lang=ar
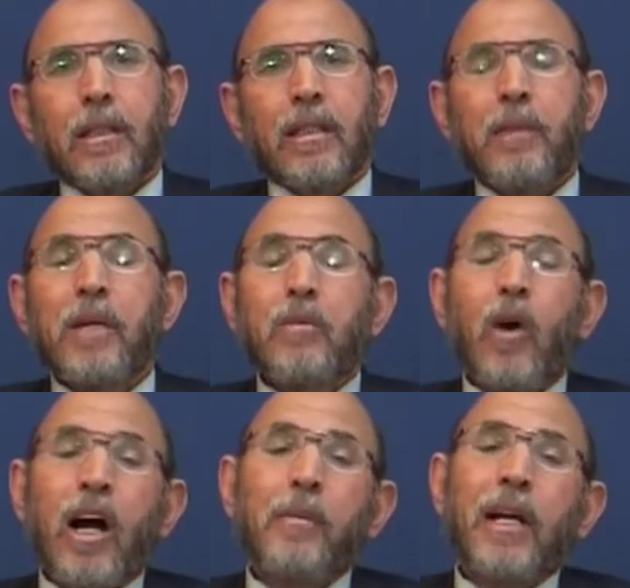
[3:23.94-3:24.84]
تمت
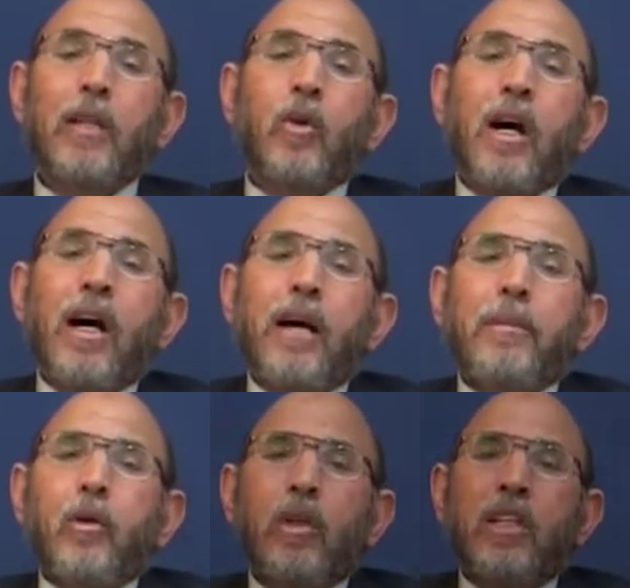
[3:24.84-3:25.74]
معاملتها
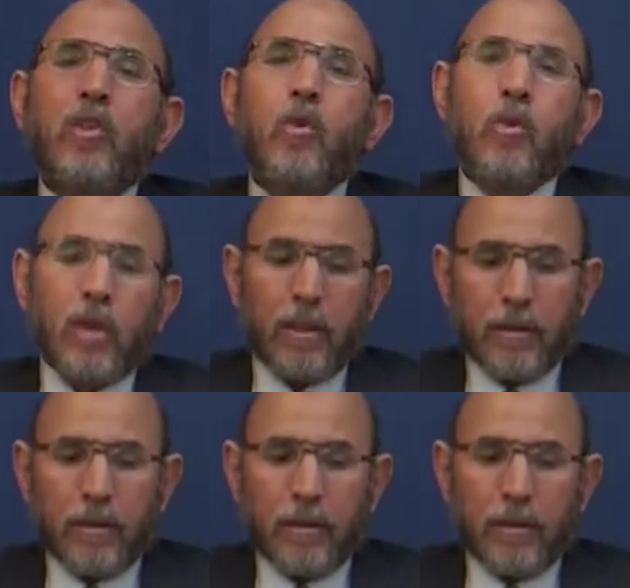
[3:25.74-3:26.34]
بكل سوء